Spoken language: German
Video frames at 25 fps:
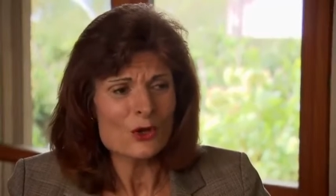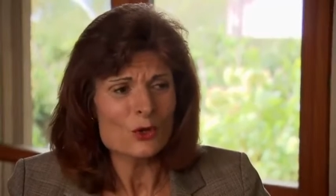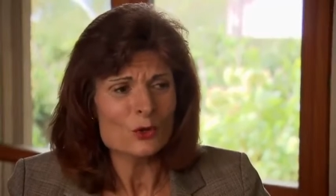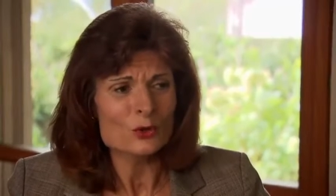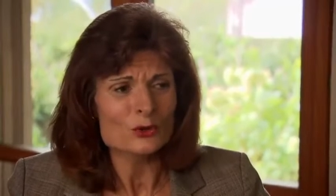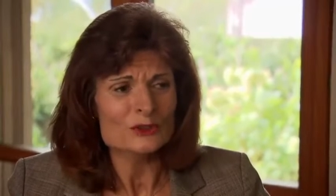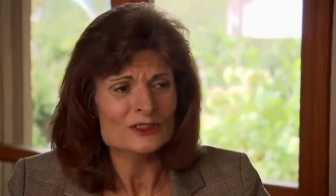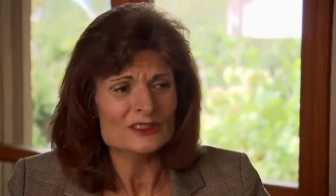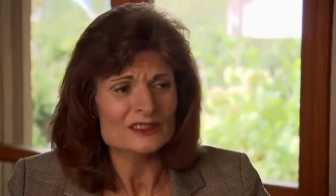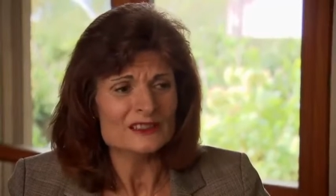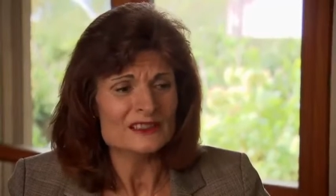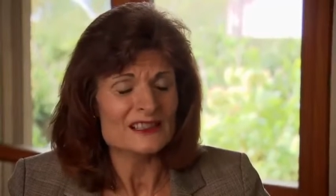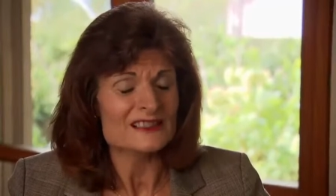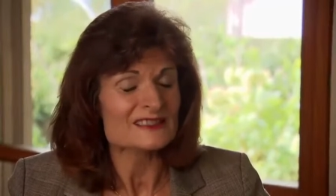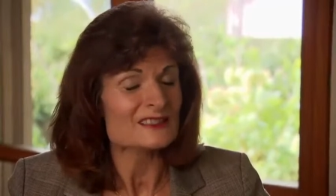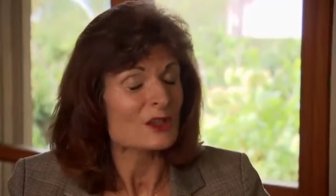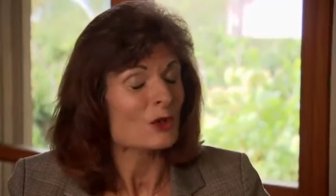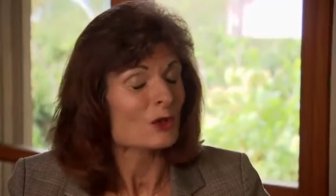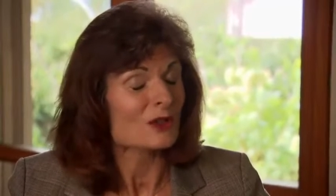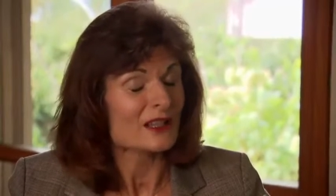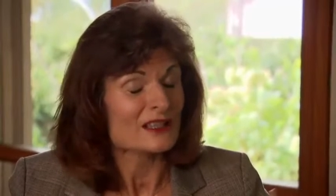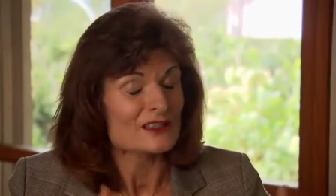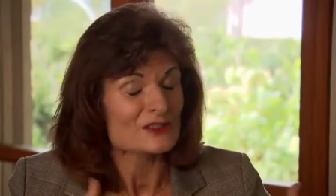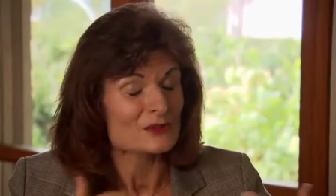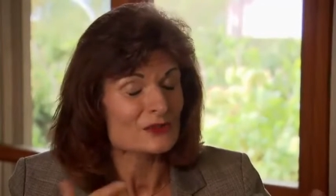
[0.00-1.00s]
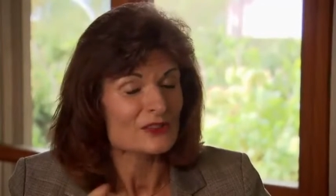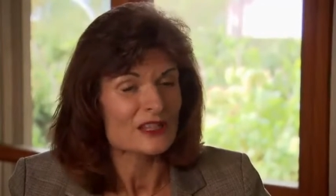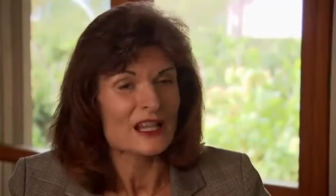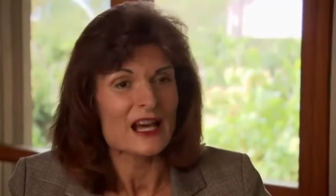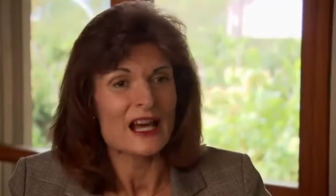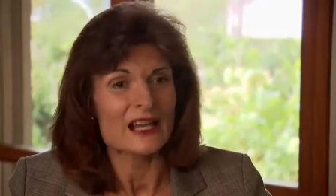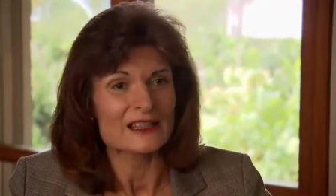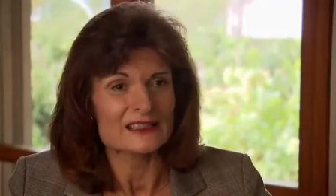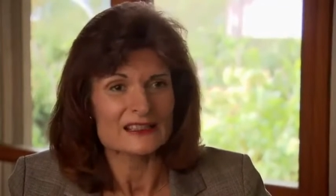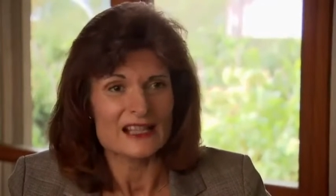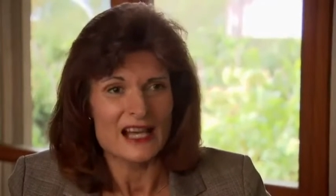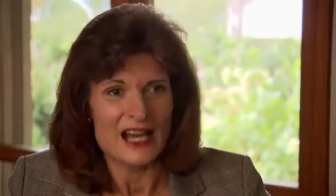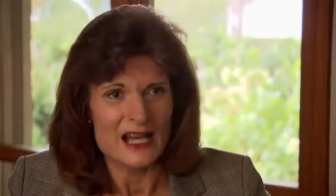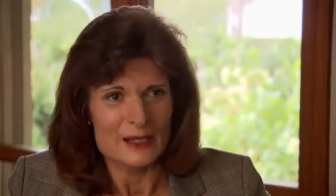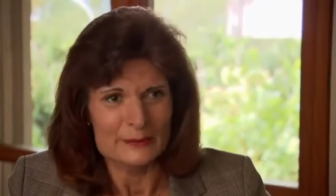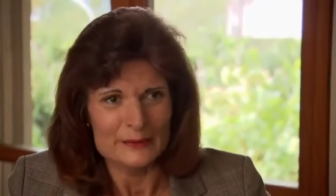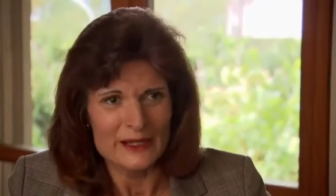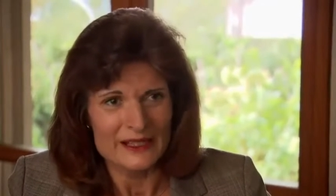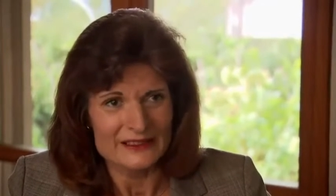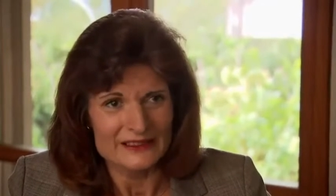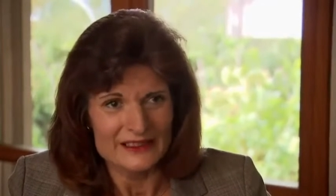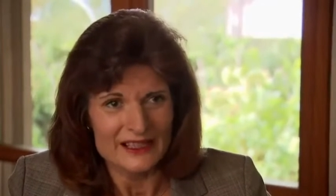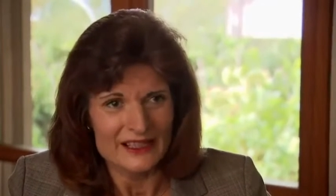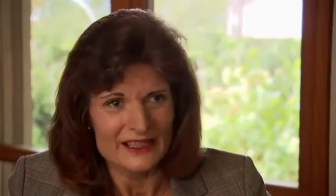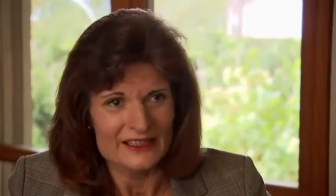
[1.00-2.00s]
und dass da auch ganz viel harte
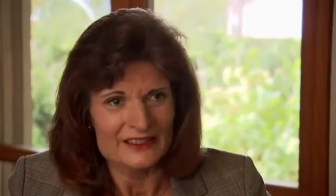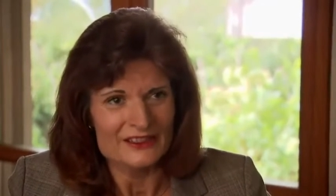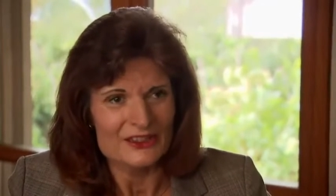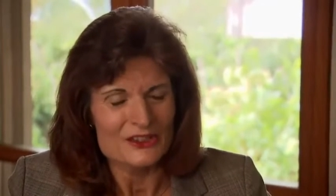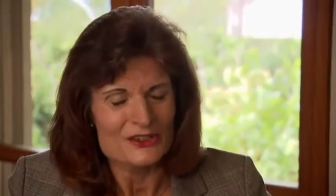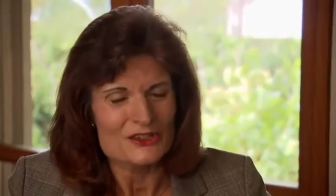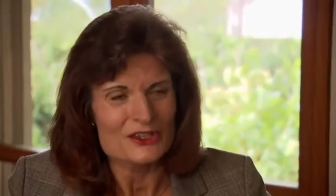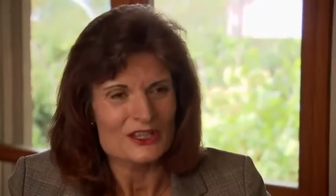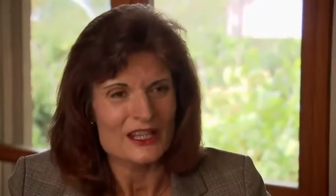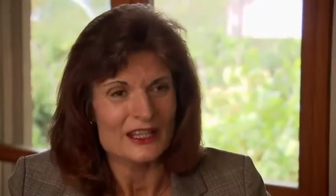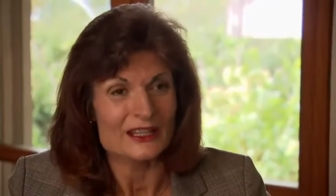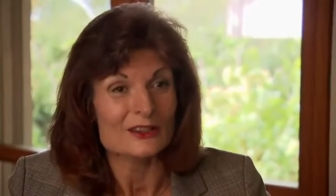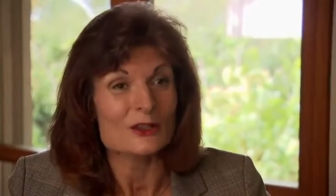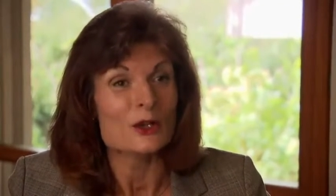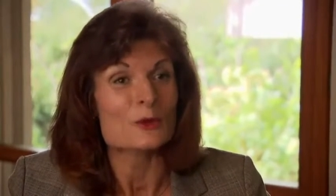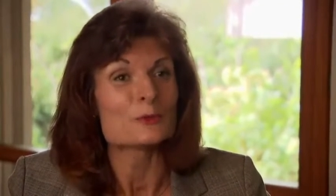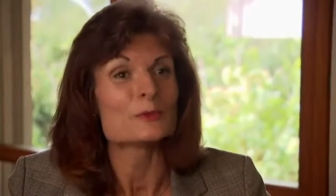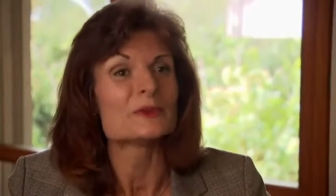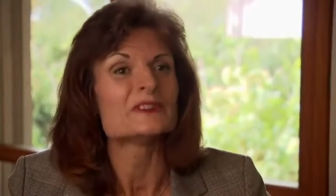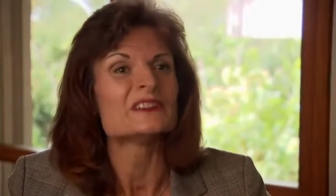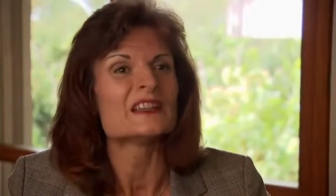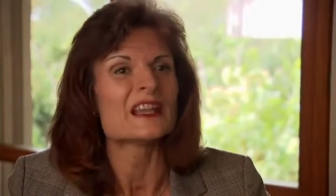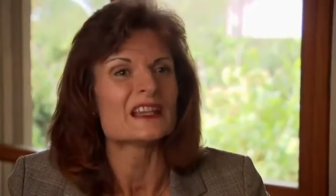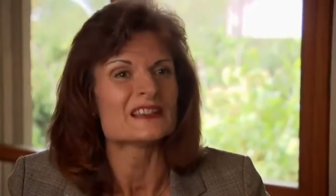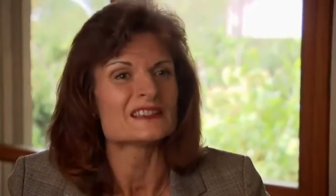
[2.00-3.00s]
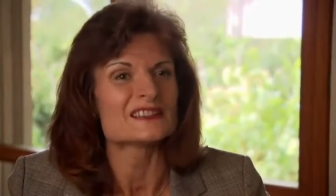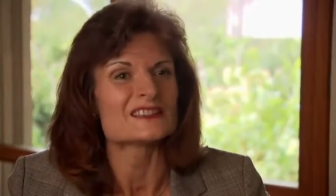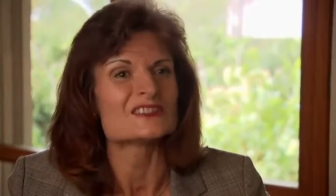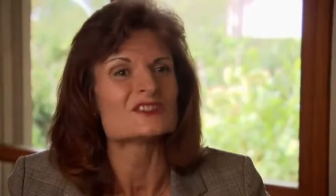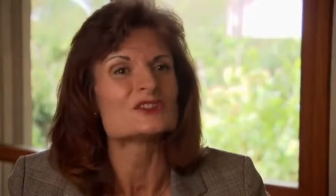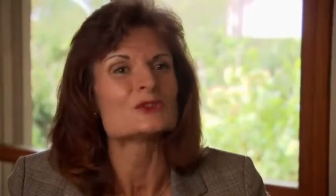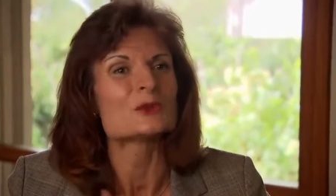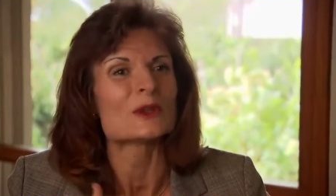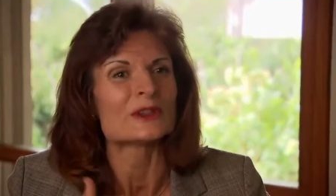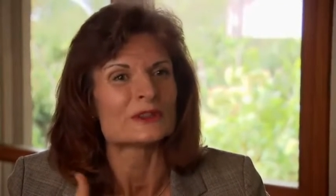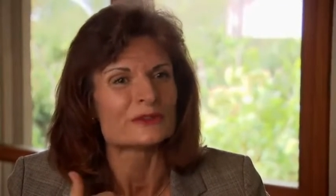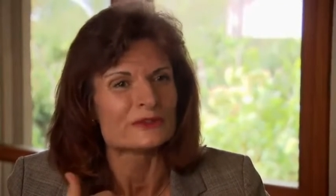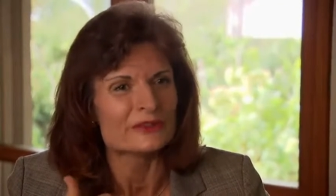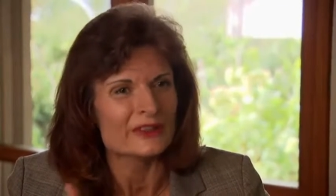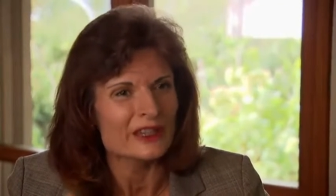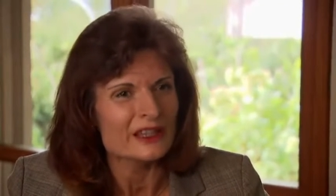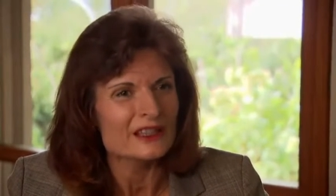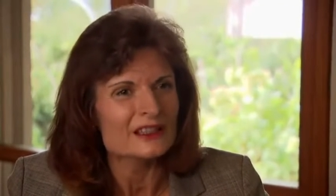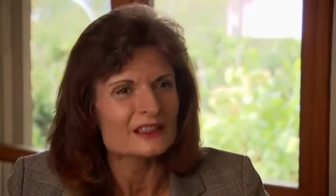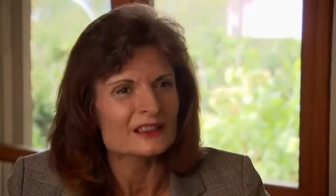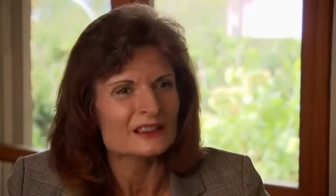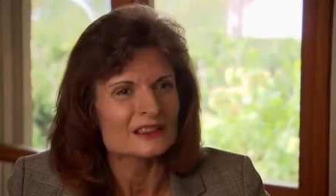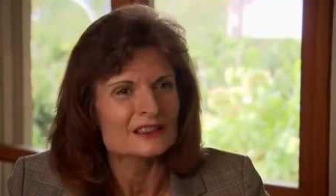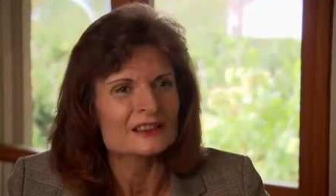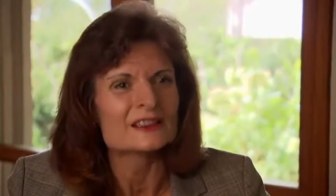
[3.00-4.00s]
Arbeit dahinter steckt, Kompetenzen zu
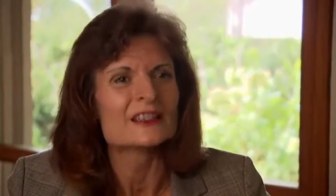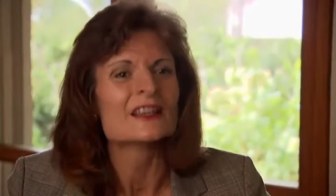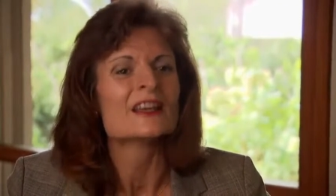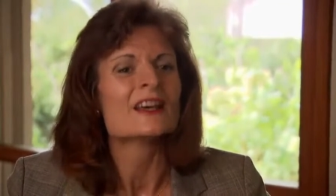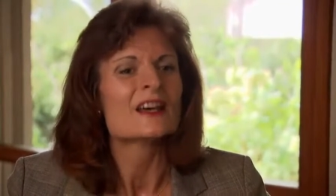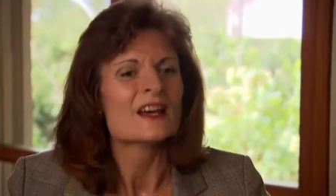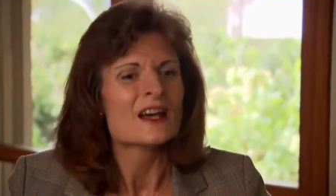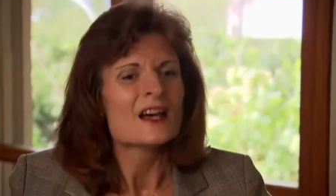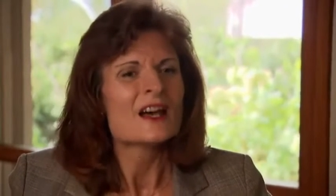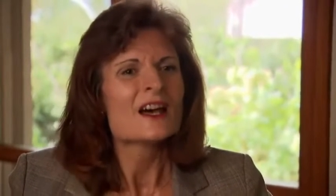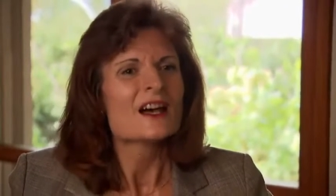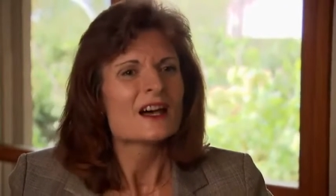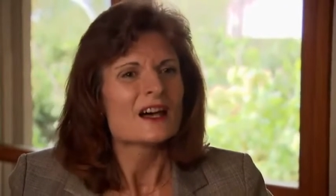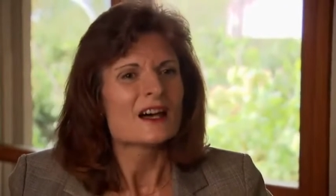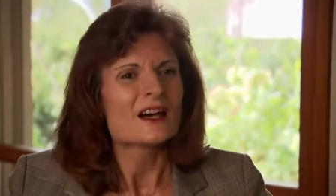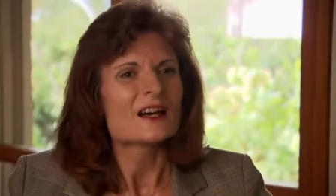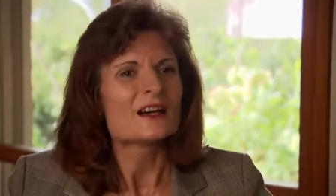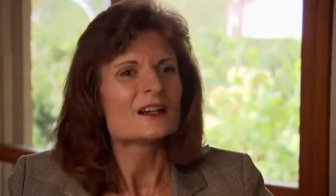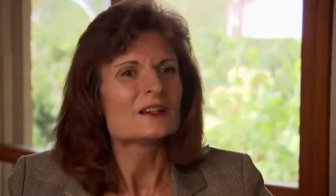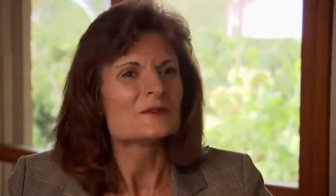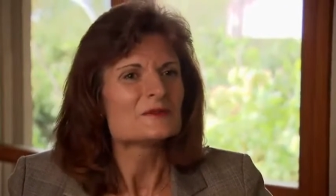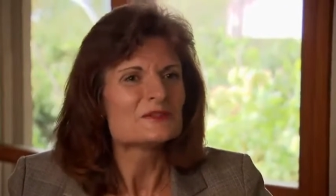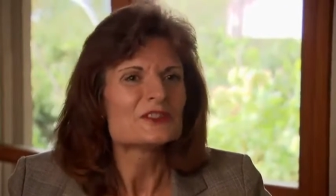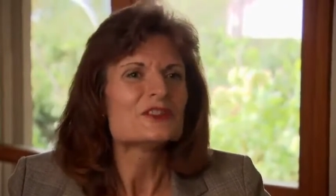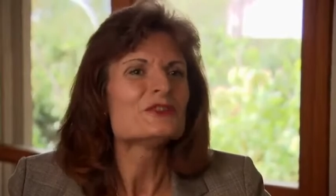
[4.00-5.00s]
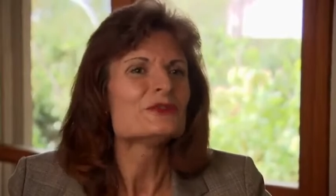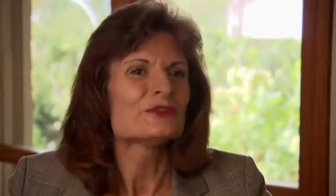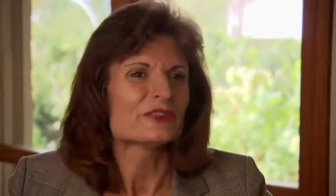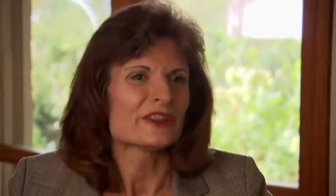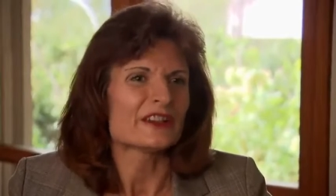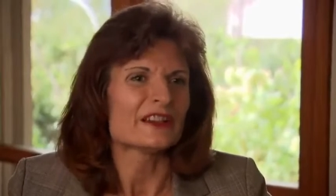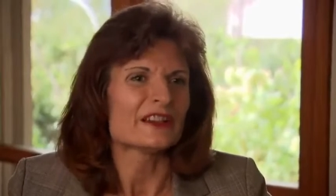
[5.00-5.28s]
entwickeln, äh, die